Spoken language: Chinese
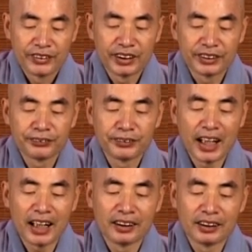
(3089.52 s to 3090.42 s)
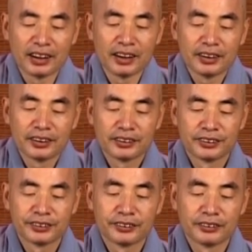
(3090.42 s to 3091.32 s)
所以，出家人呢，
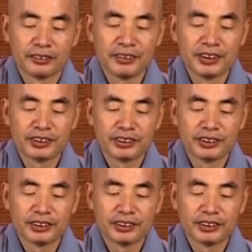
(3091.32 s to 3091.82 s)
我们